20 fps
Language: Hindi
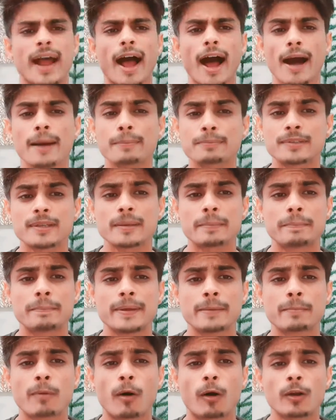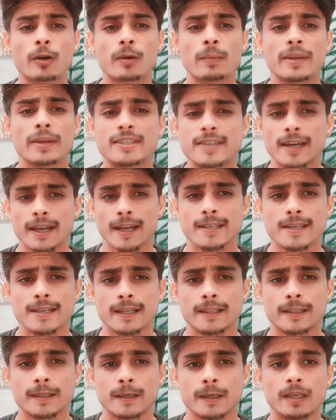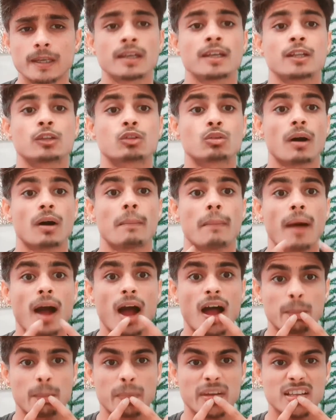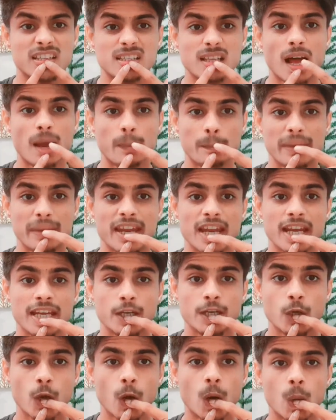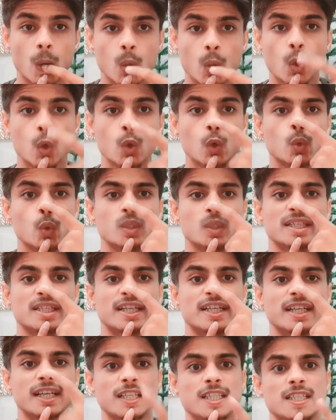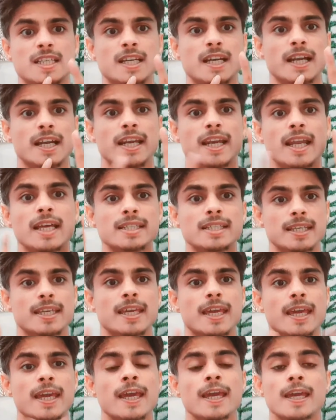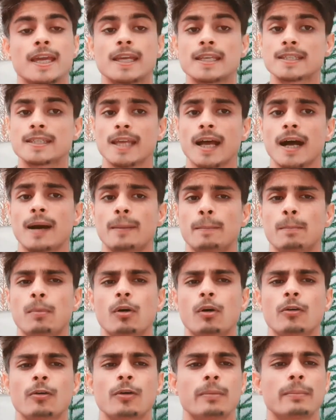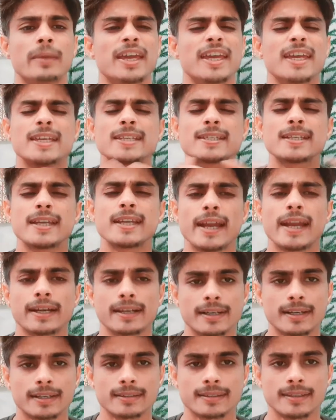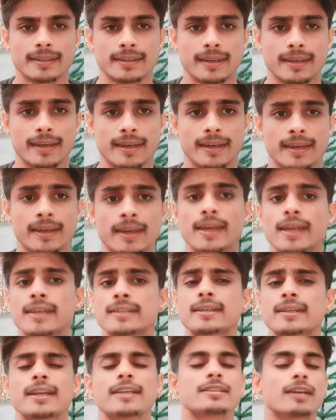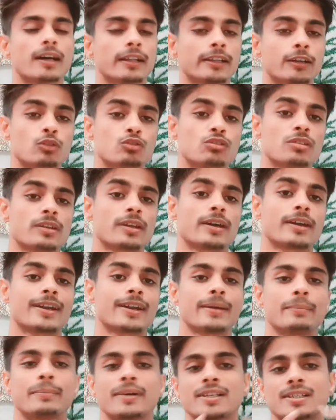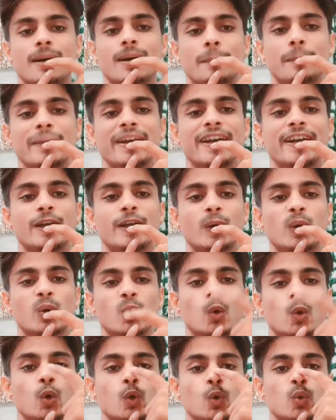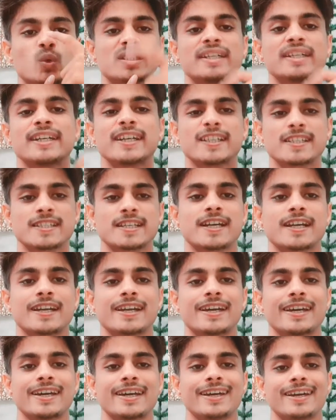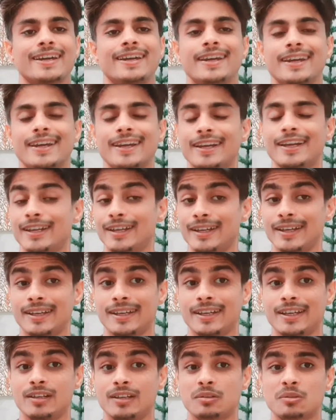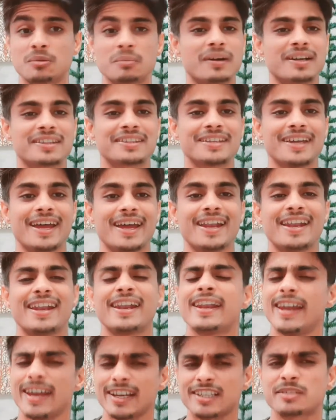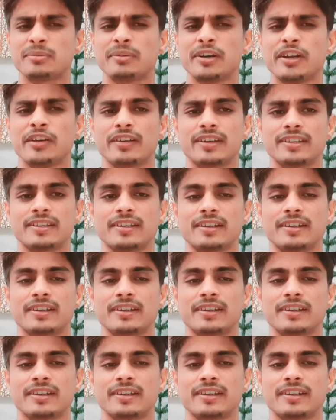आप सब भी बॉलीवुड में जाना चाहते हैं तो आप बस अपने टोंग को नोज से टच करना सीखे इससे आप बॉलीवुड में इजीली एंटर कर सकते हैं इसके लिए ज़्यादा कुछ नहीं करना है बस अपने टोंग को नोज से टच करना है सो बढ़ते हैं नेक्स्ट वीडियो की